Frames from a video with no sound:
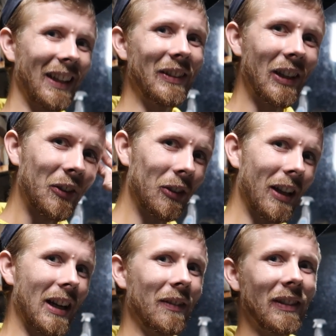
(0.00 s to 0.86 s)
za
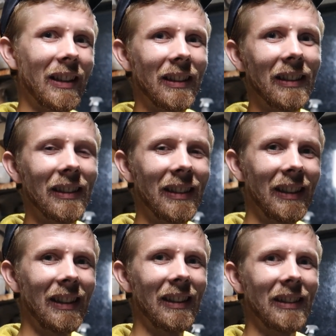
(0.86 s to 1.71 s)
interkulerem e,
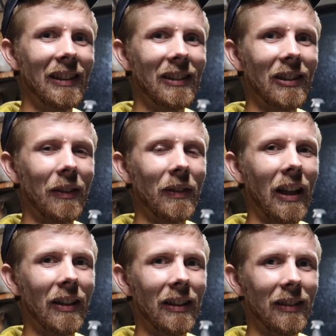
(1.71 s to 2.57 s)
jest to tam
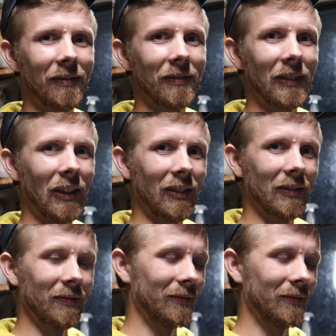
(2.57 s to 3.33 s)
dane. No.